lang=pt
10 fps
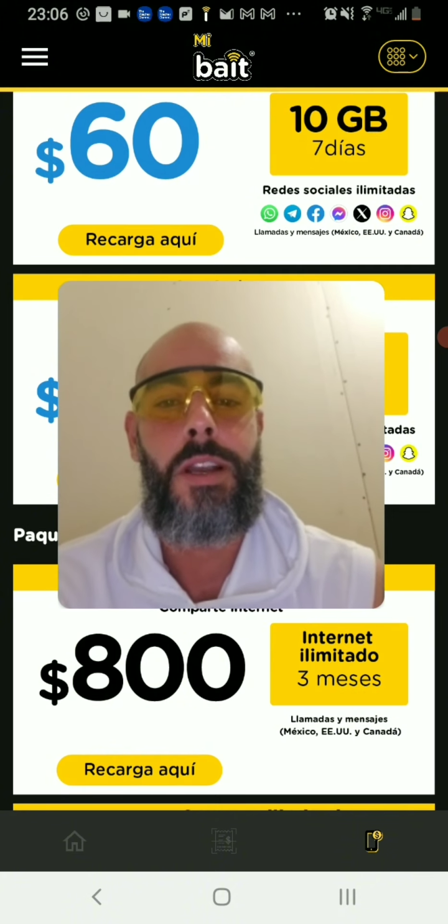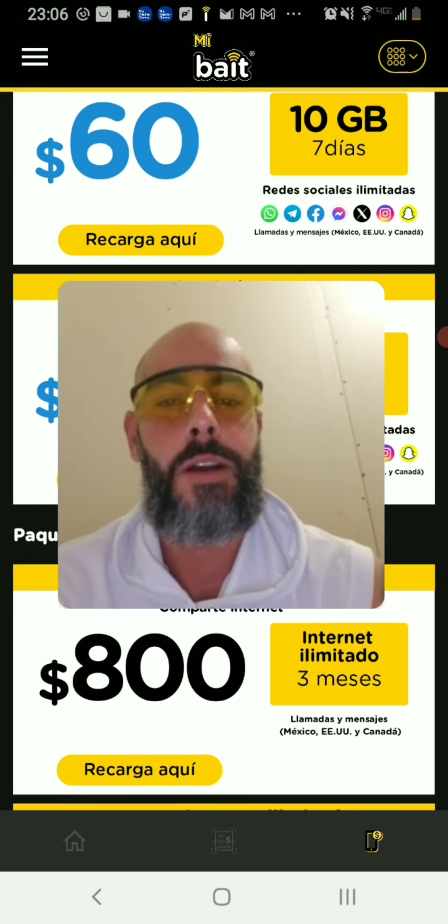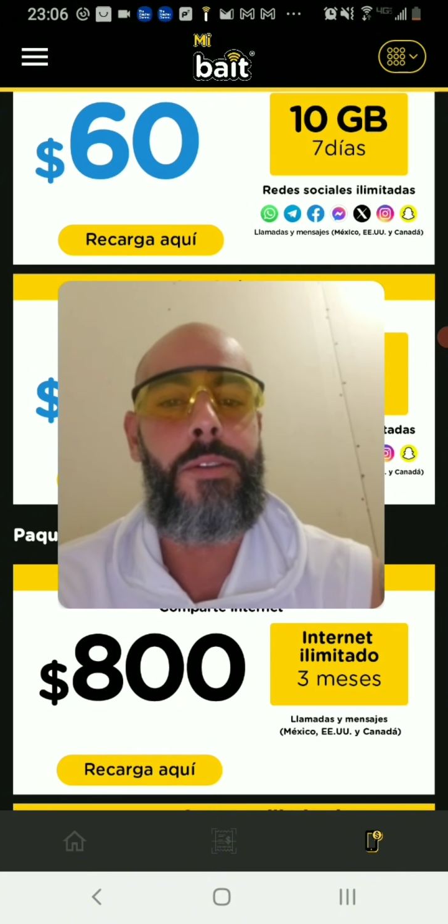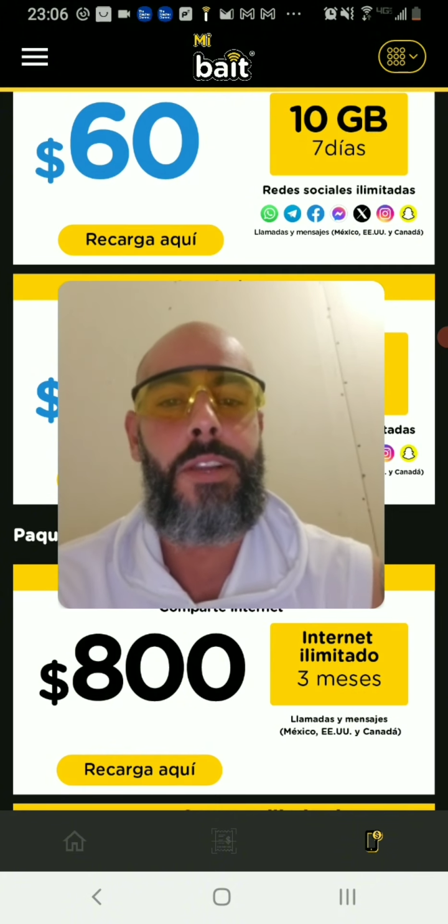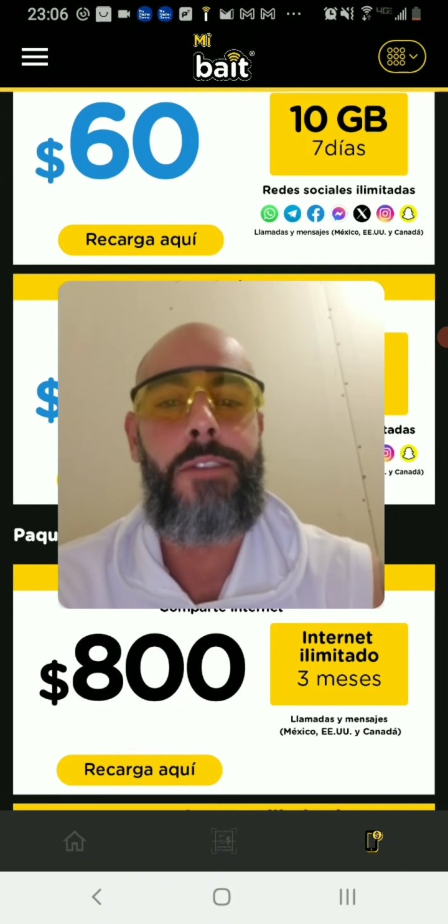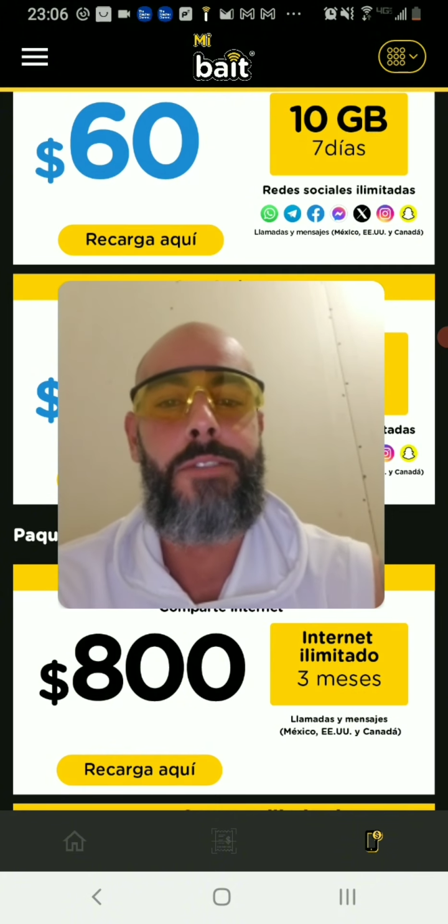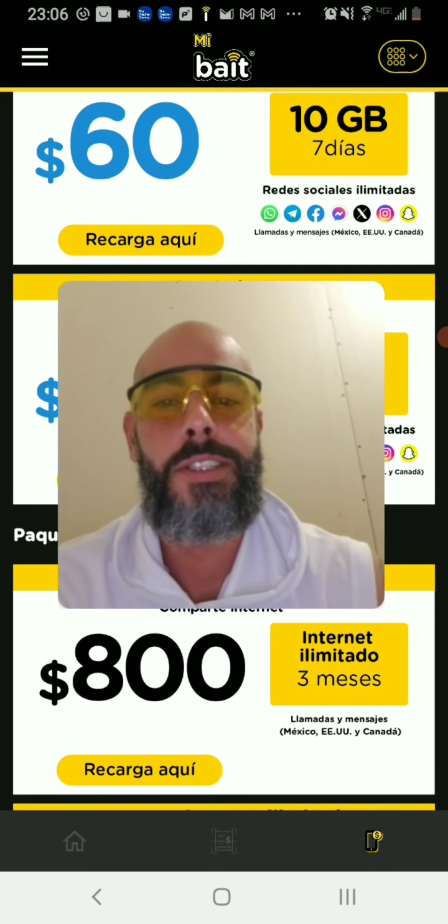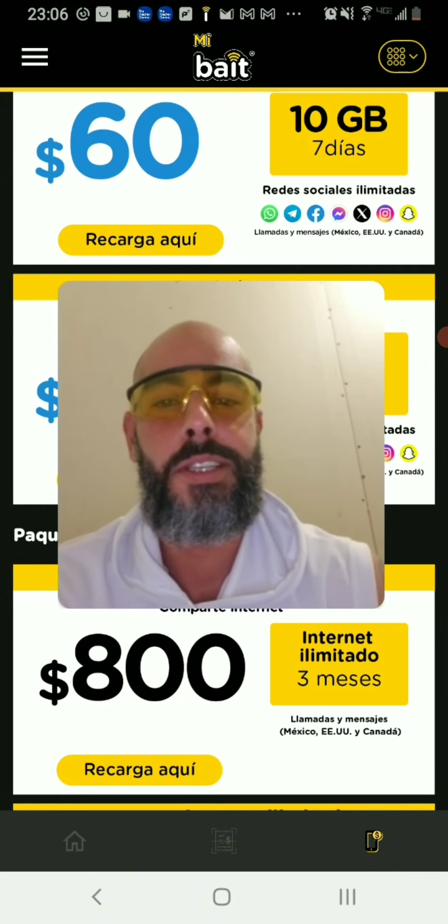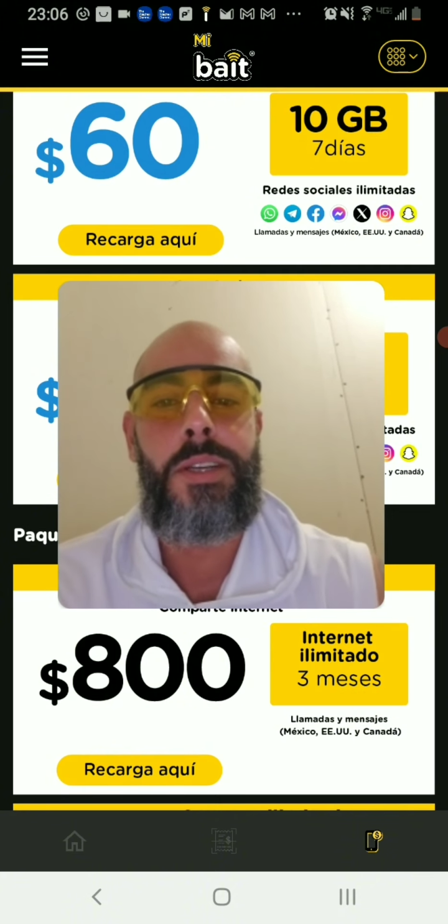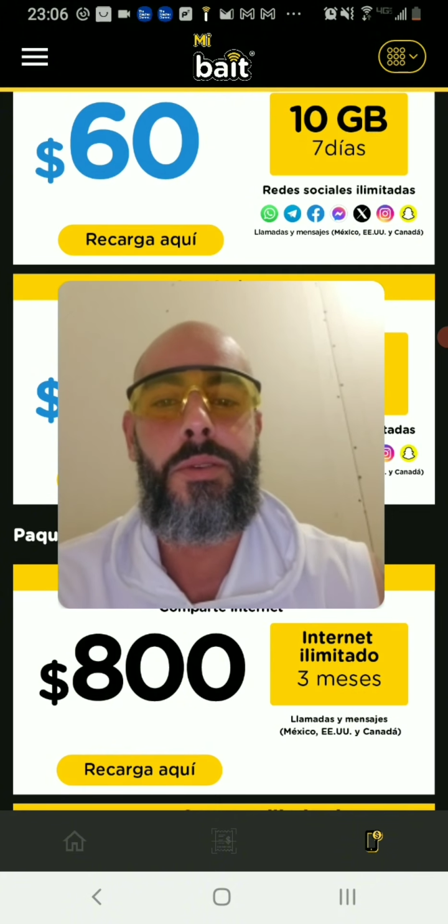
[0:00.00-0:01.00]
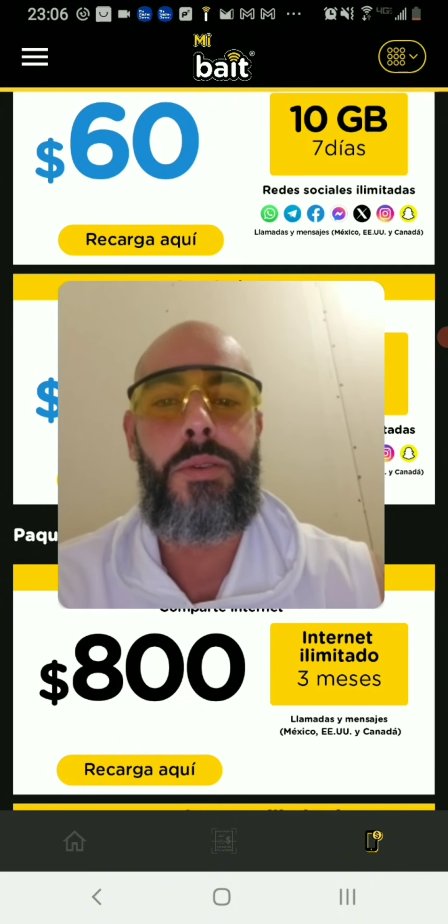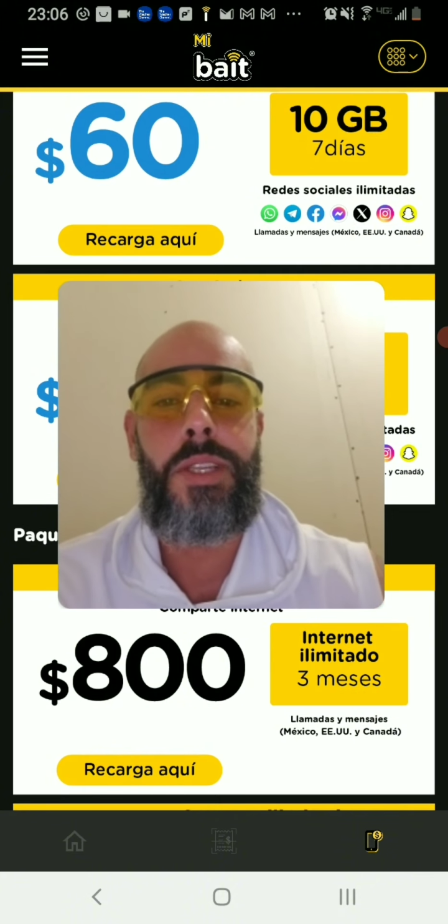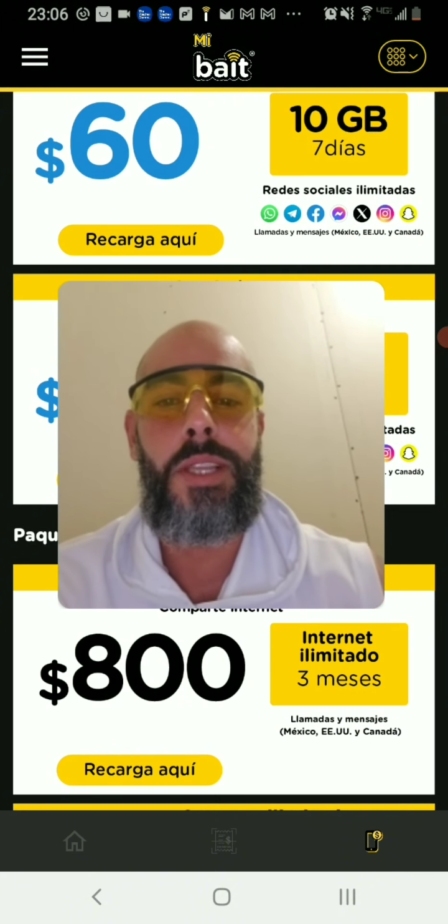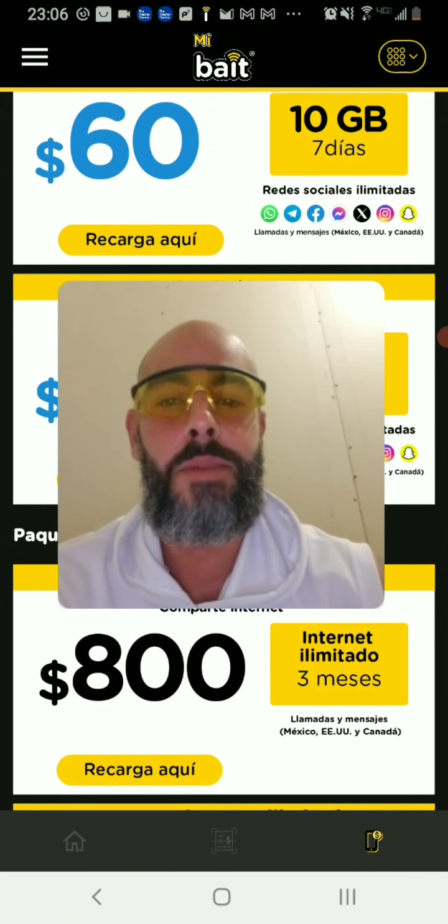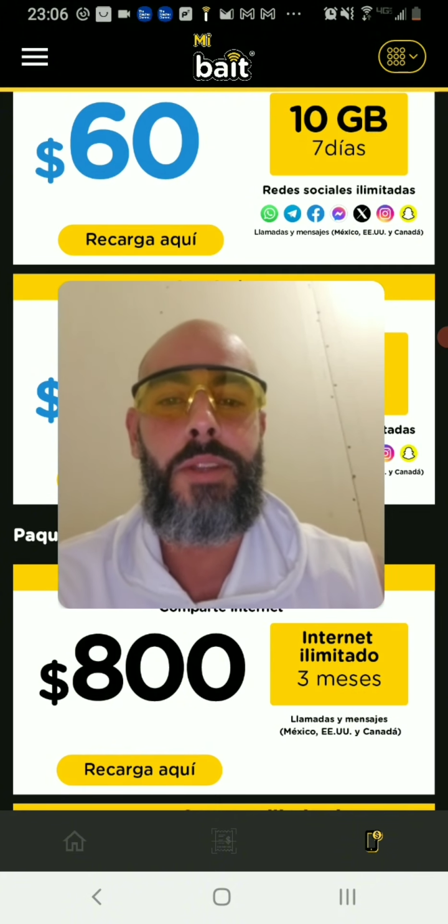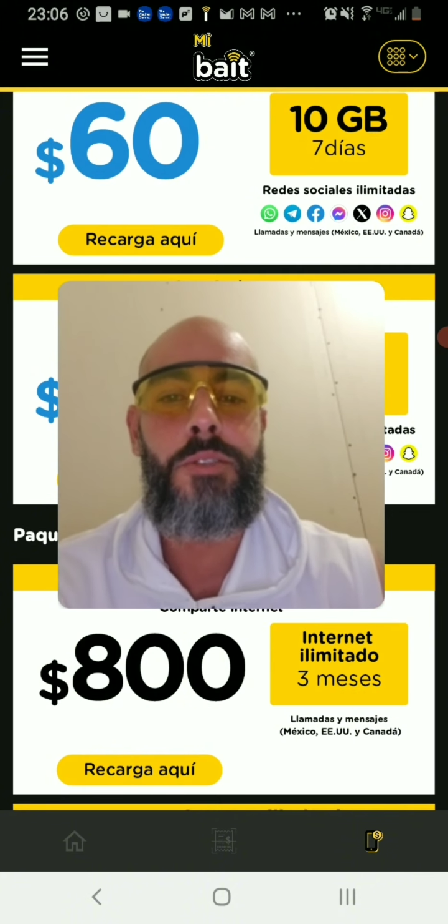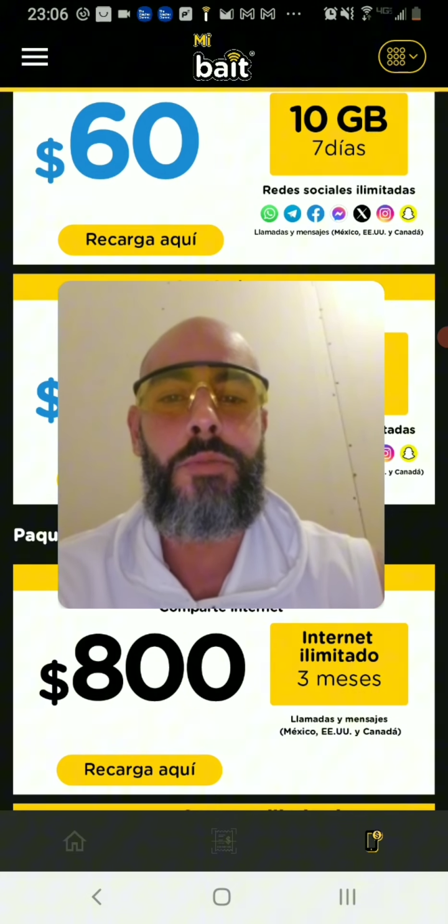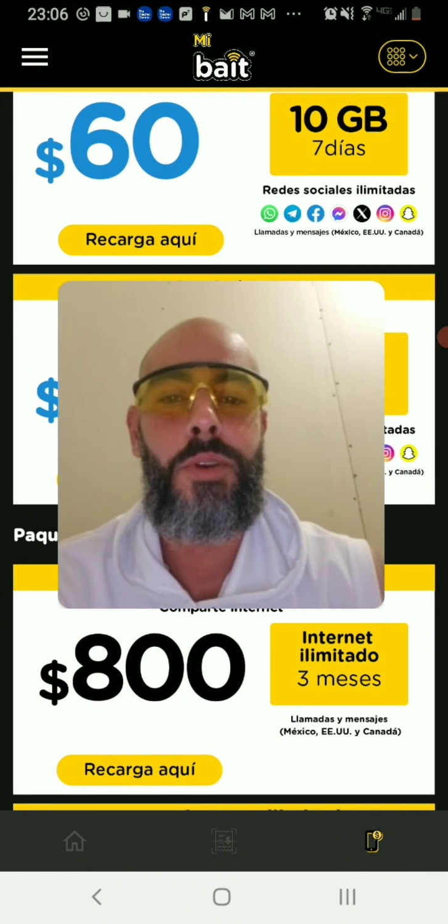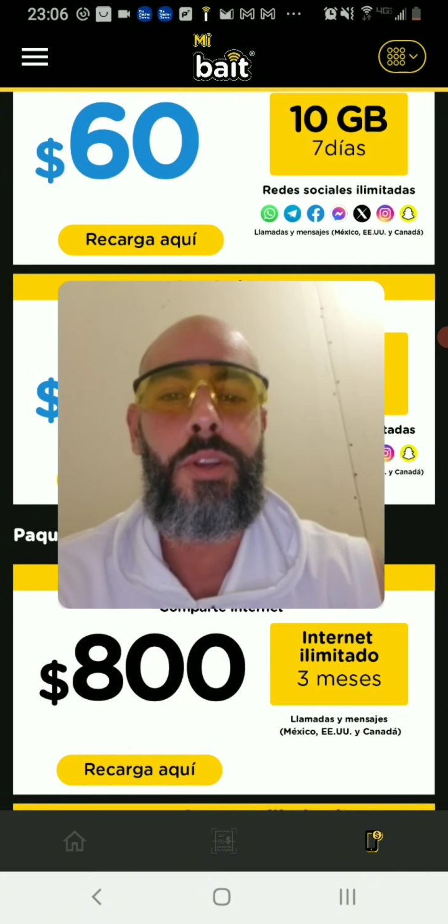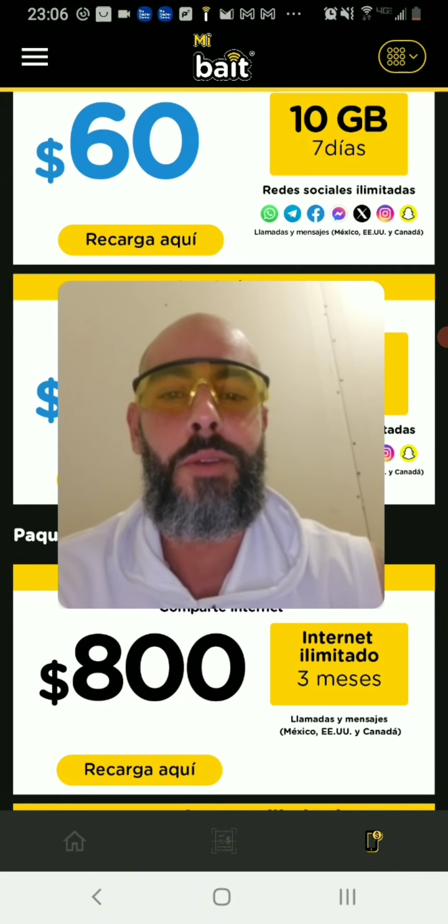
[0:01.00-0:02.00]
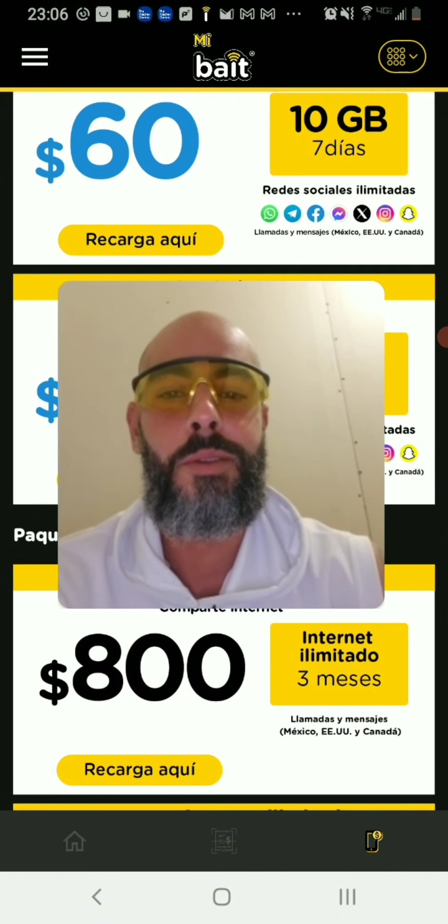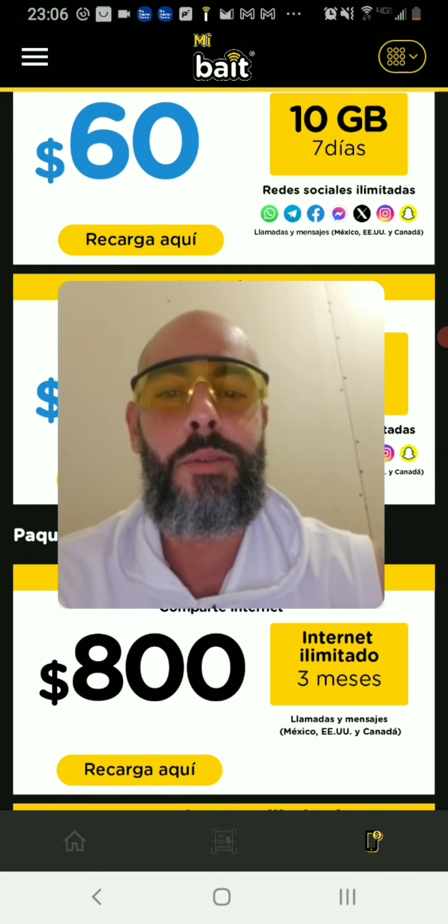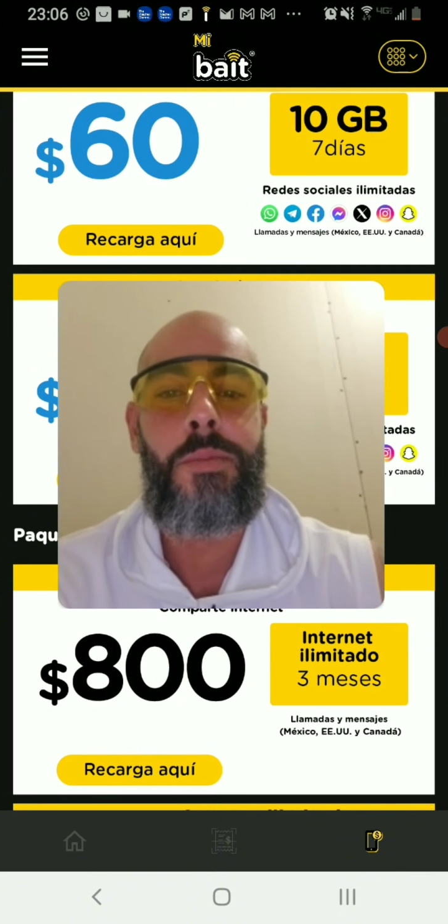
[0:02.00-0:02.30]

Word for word: a única vez que eu andei menos de mil quilômetros